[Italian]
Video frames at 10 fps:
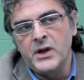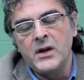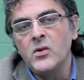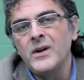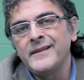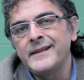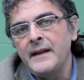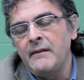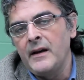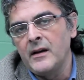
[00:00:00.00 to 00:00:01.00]
cioè non
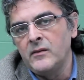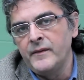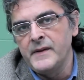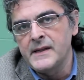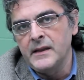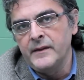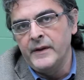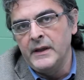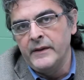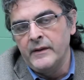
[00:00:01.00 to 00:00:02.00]
attendere la confisca
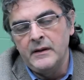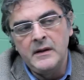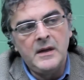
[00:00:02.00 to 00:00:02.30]
definitiva,